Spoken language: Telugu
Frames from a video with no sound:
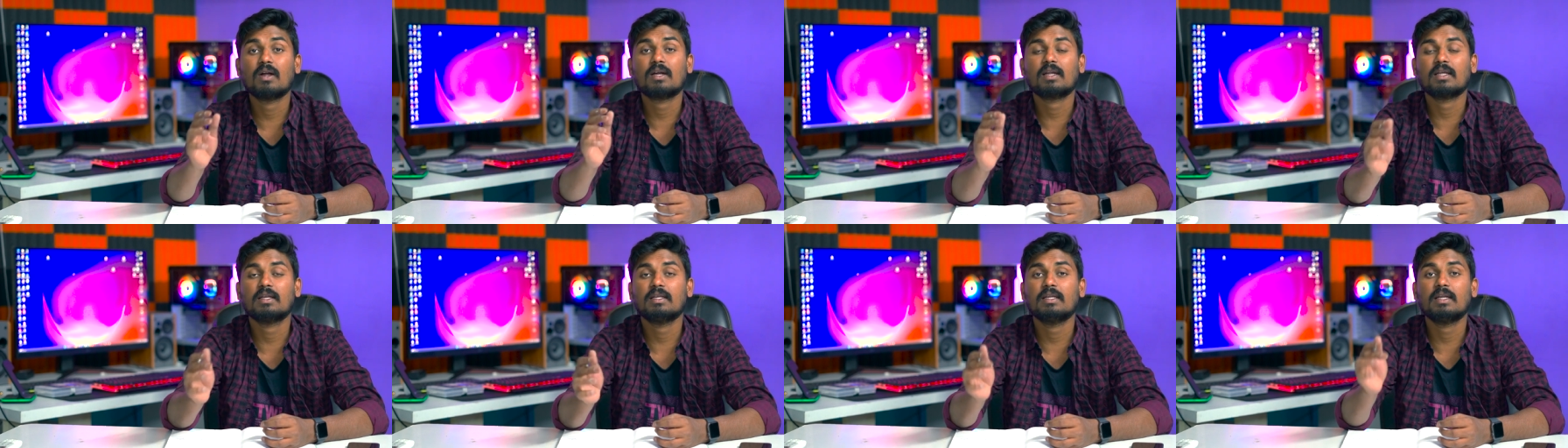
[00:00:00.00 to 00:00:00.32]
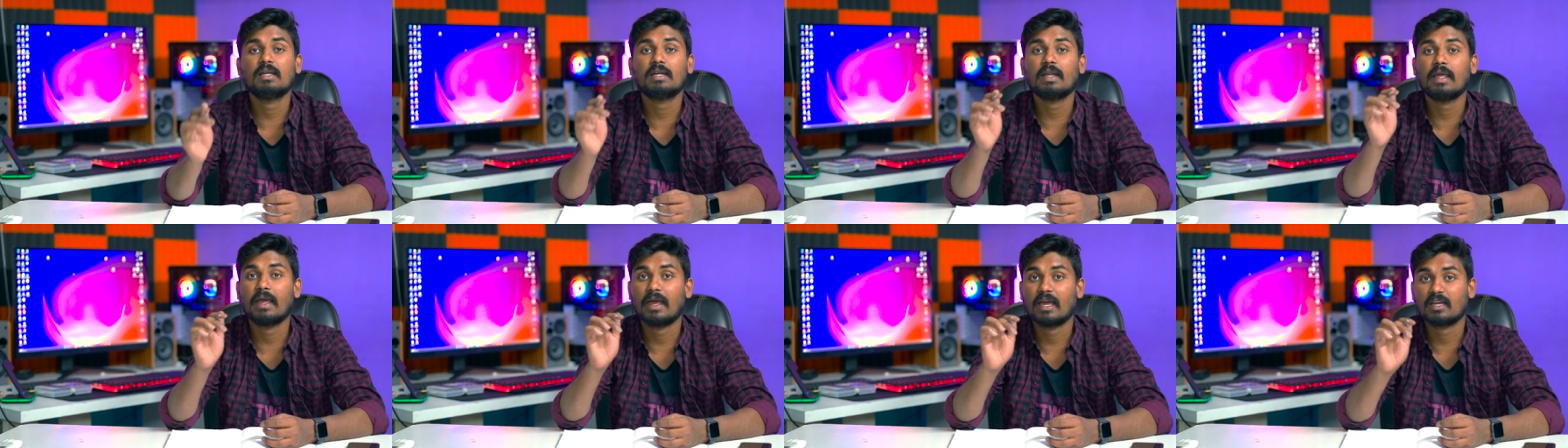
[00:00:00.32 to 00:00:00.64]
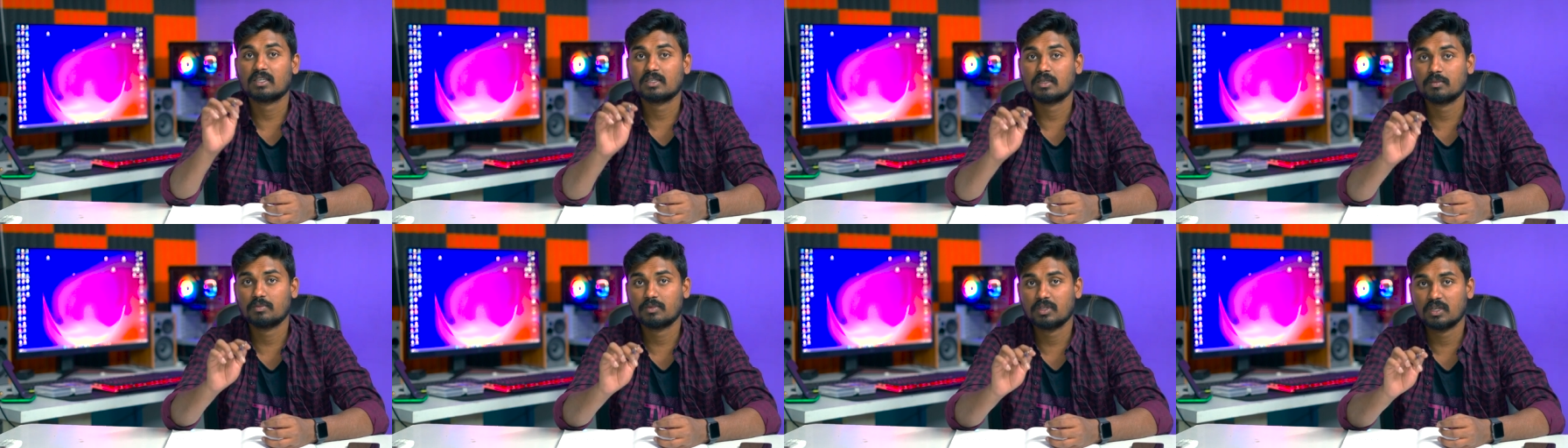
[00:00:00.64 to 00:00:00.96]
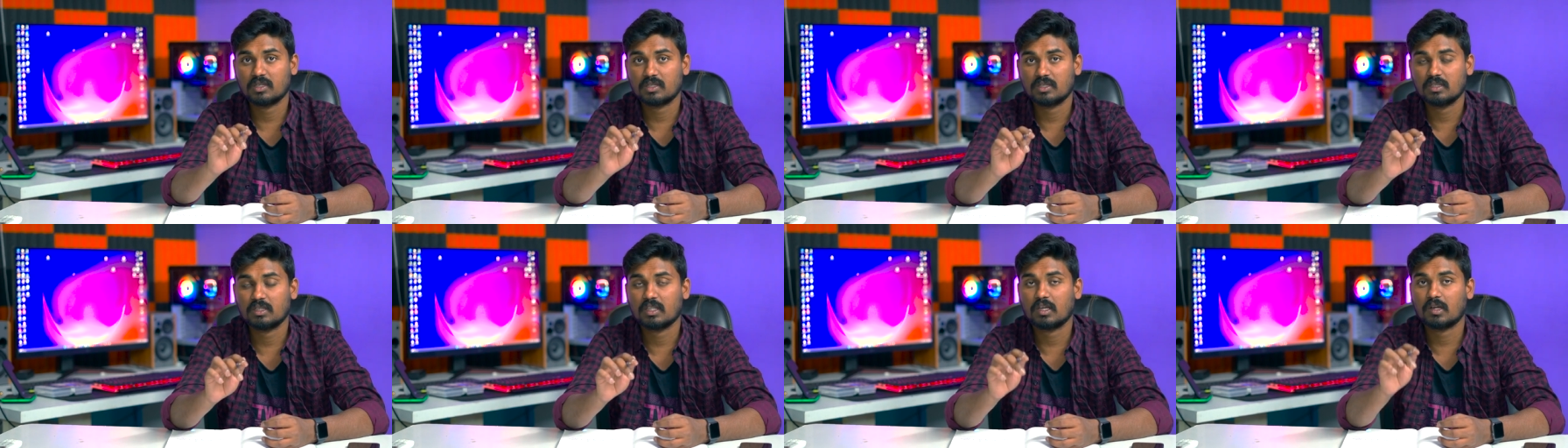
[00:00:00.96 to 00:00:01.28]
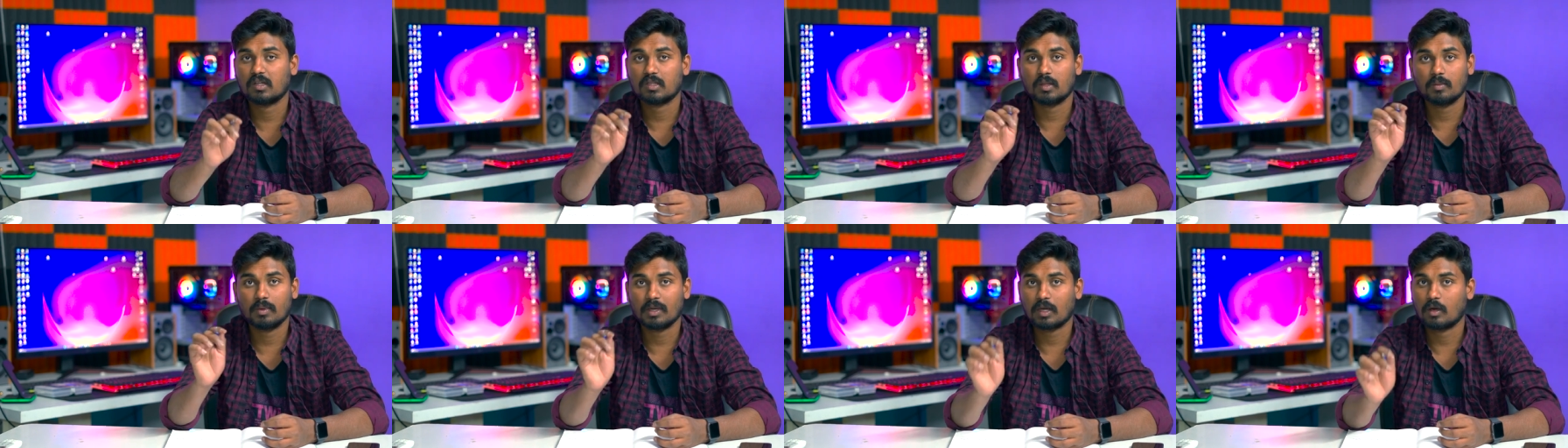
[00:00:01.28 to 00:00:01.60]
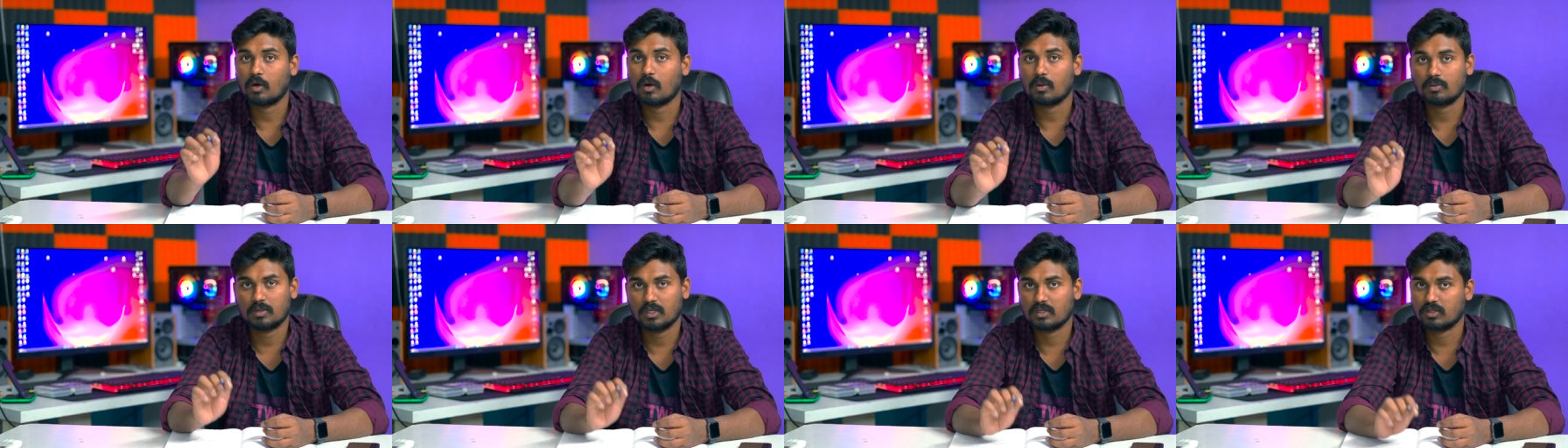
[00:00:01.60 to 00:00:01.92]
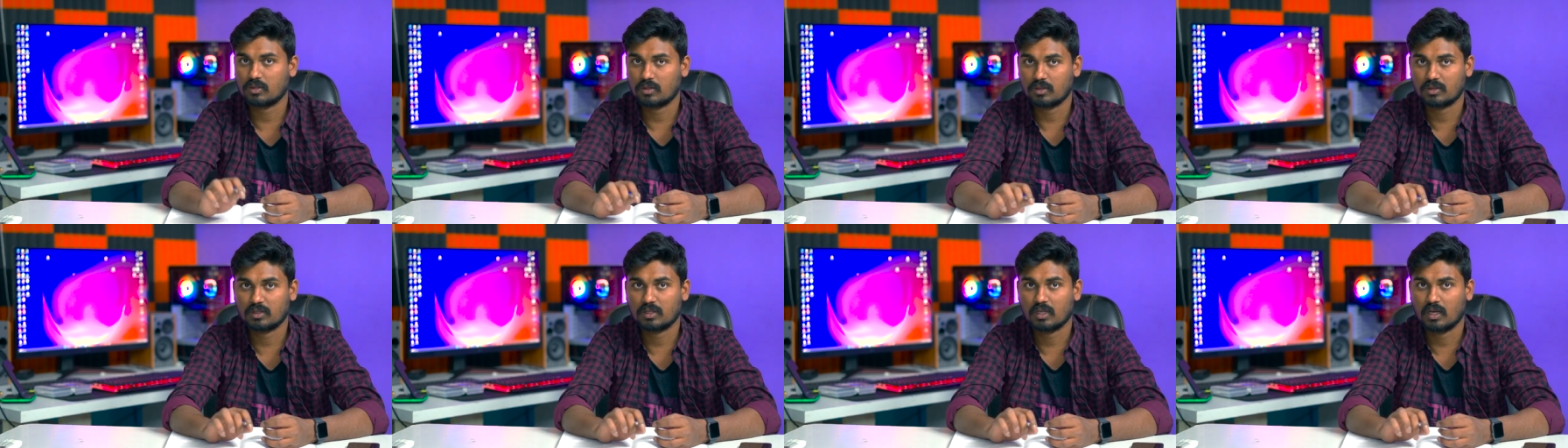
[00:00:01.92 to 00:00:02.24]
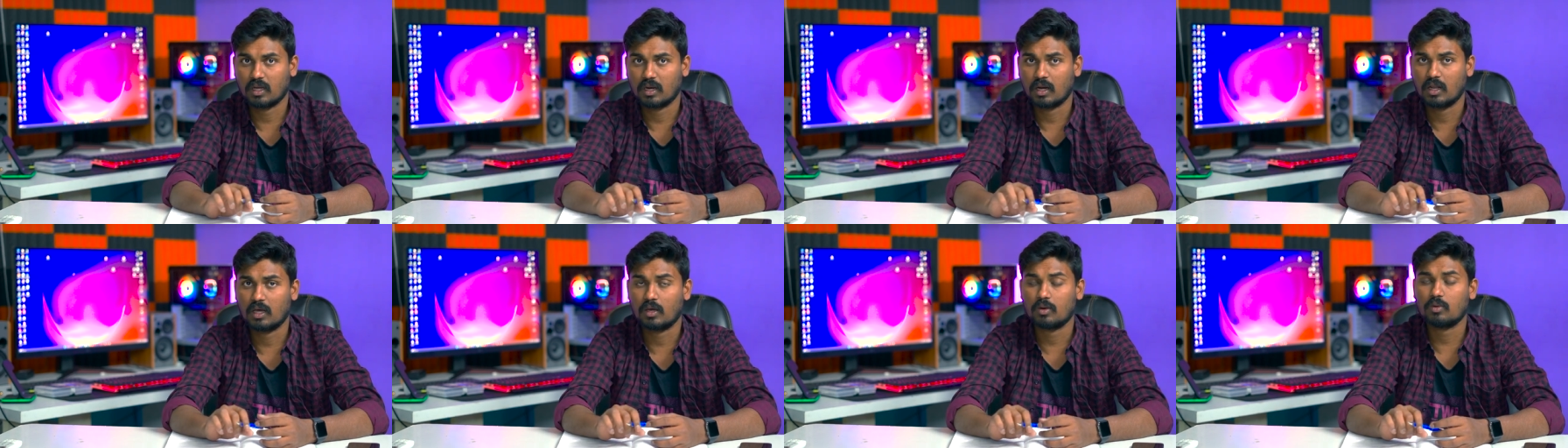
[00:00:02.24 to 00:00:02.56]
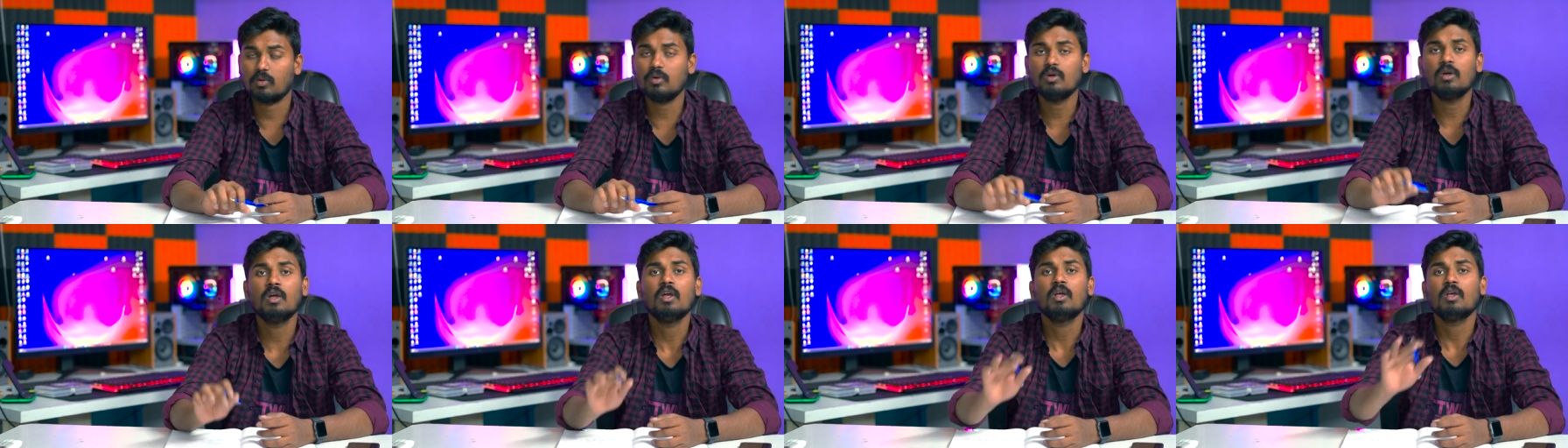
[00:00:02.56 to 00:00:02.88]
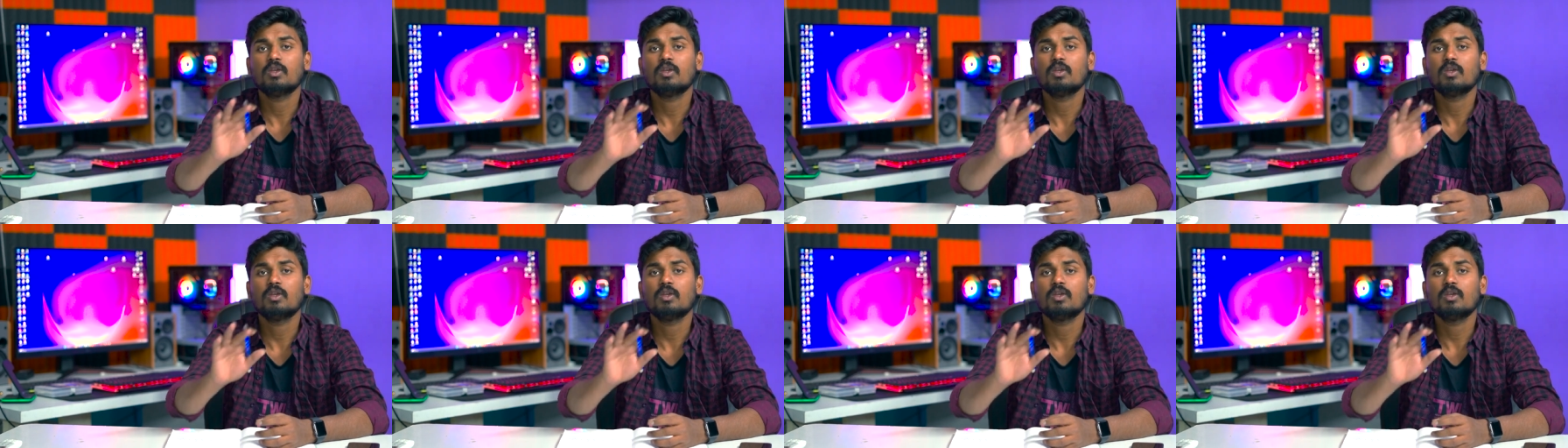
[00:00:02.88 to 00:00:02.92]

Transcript: వాటన్నిటిని యాక్సెప్ట్ చేసిన తర్వాత మీకు ఆప్షన్స్ వస్తాయి అన్నారు